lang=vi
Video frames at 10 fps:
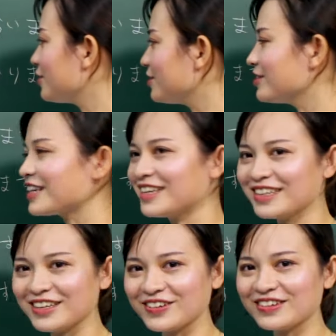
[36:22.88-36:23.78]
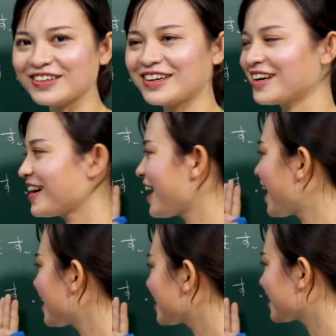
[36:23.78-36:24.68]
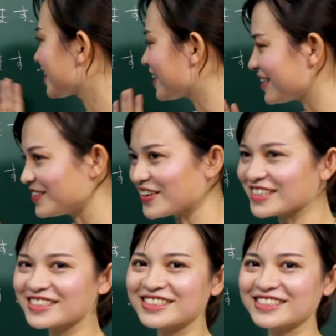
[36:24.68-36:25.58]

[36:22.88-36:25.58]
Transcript: okane o karimasu.